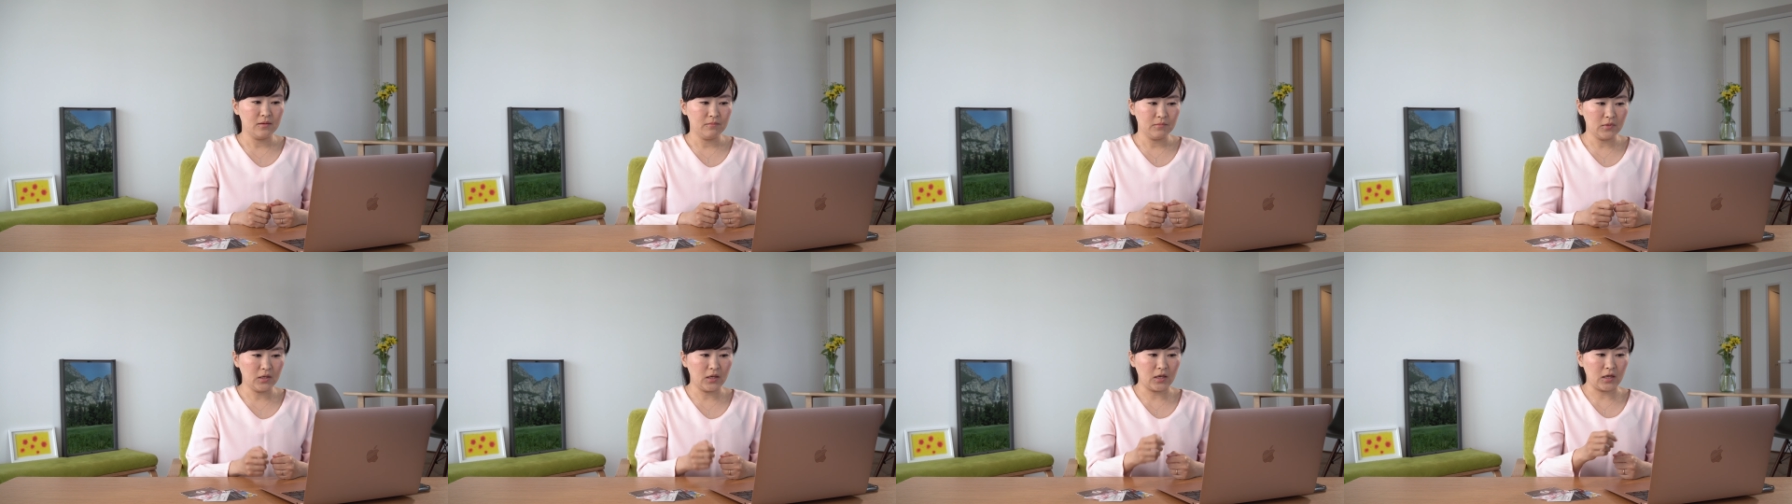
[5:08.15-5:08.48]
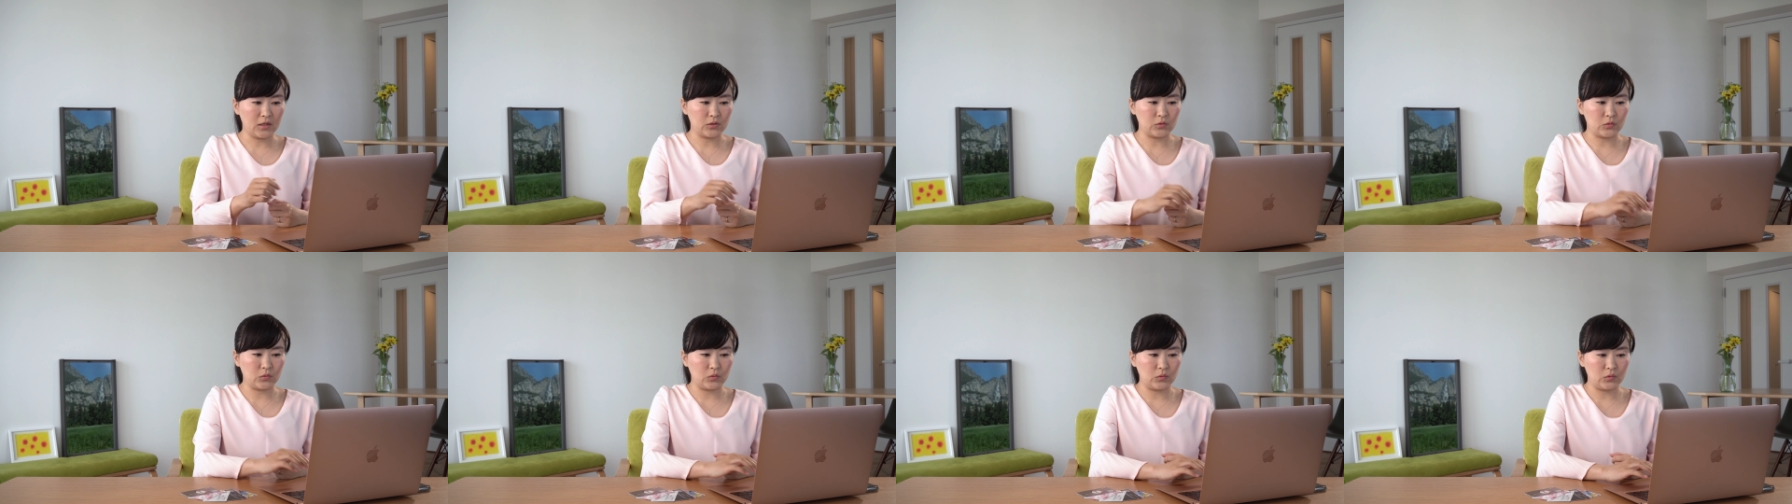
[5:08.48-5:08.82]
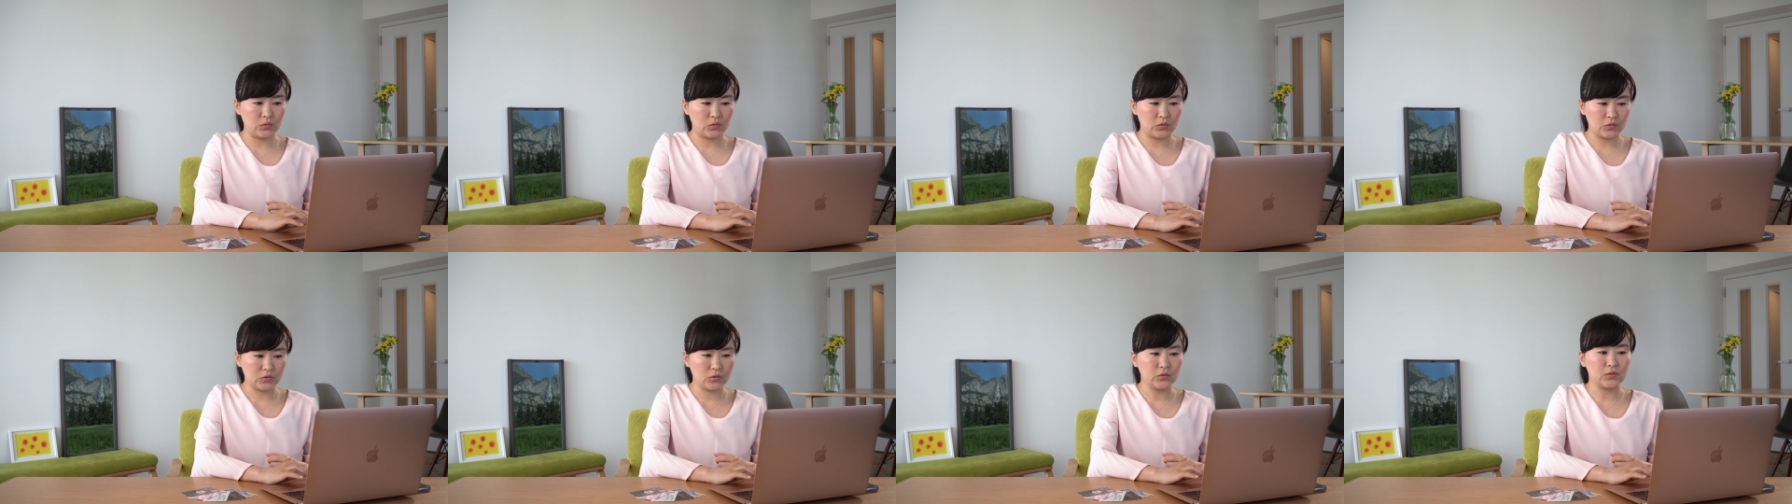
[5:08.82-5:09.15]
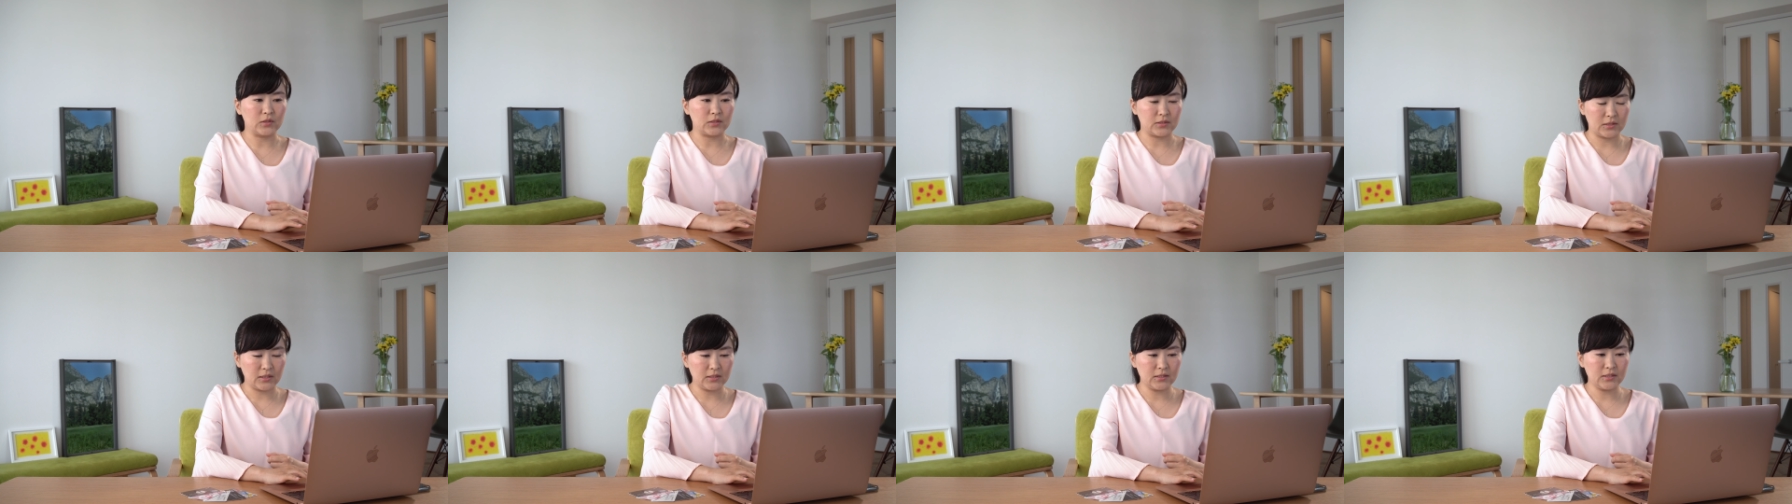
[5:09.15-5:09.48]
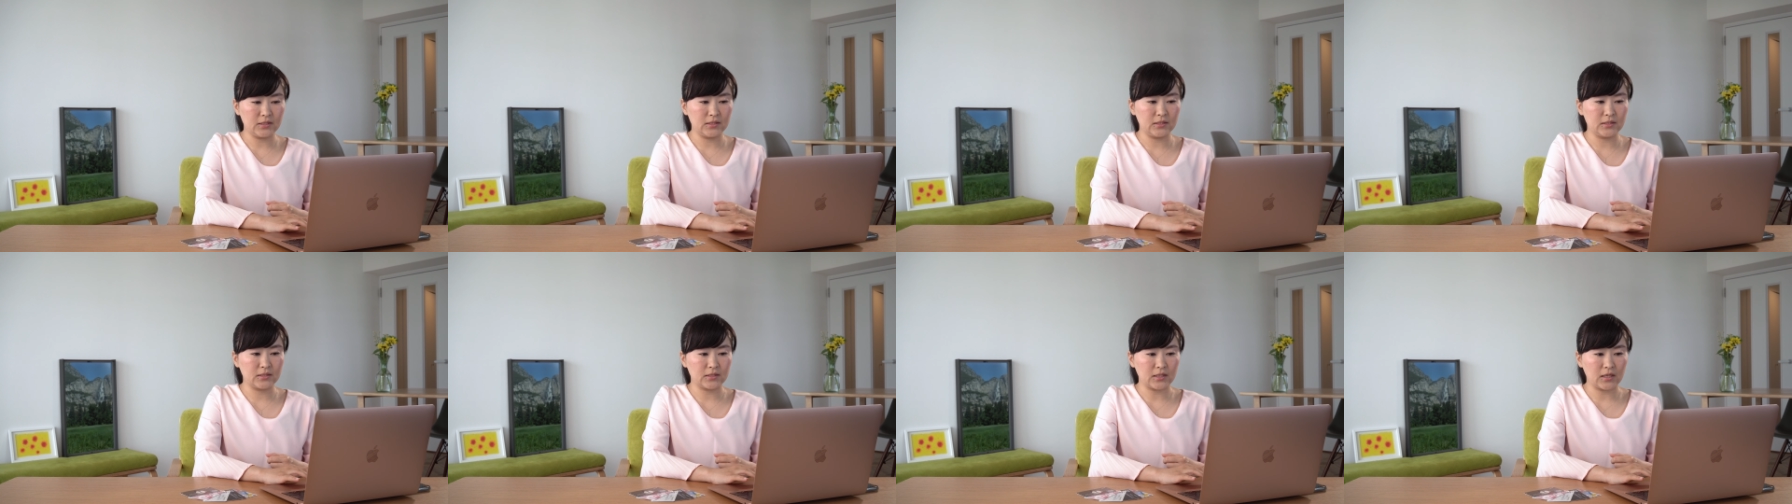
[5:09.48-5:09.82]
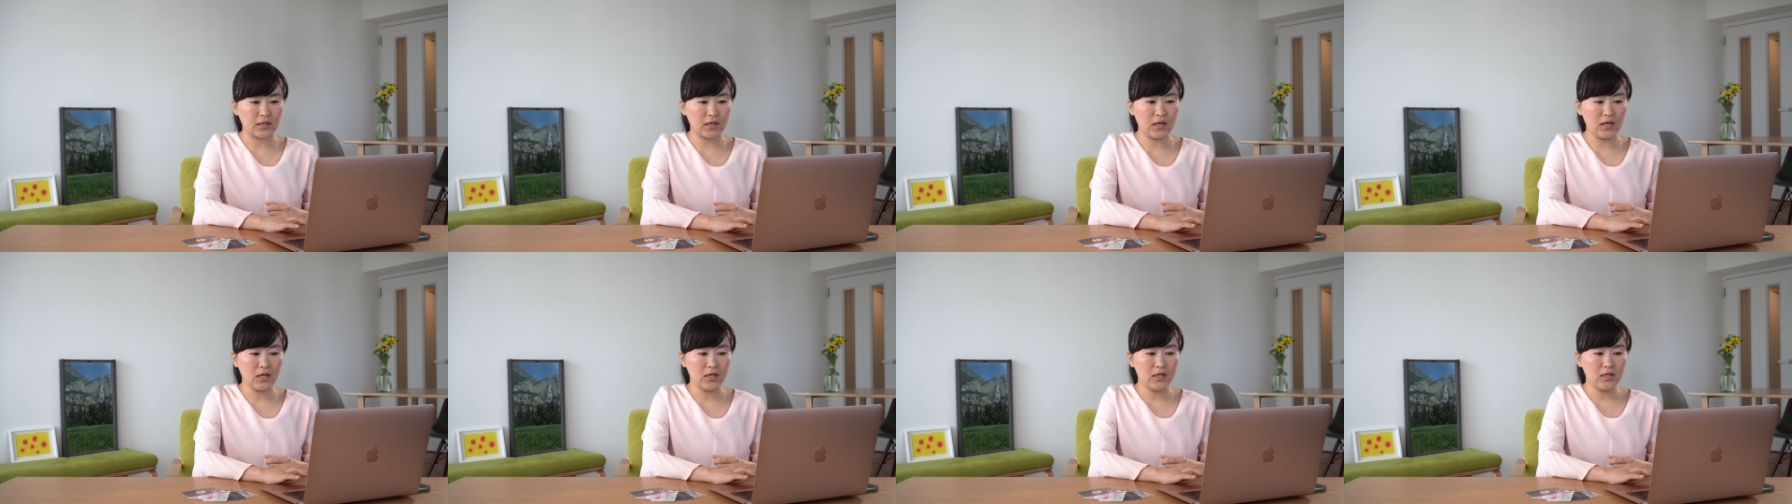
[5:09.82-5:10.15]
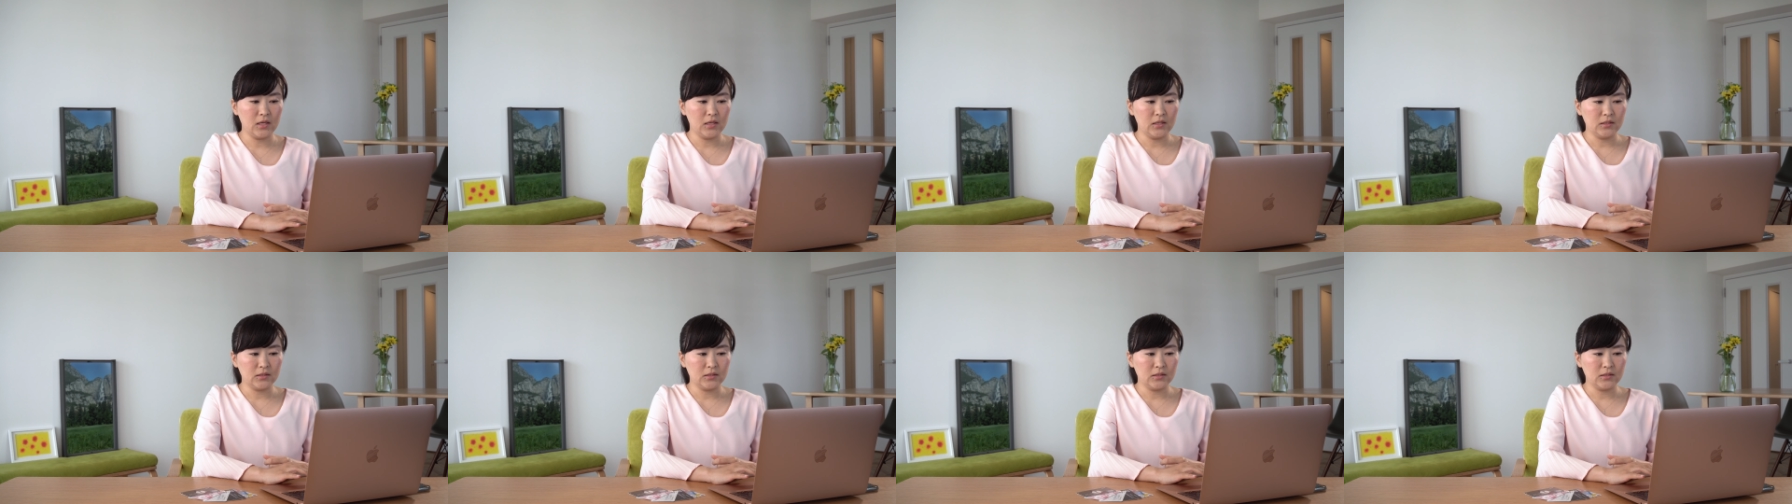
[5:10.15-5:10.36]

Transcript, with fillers: まあ、あのそうですね審査が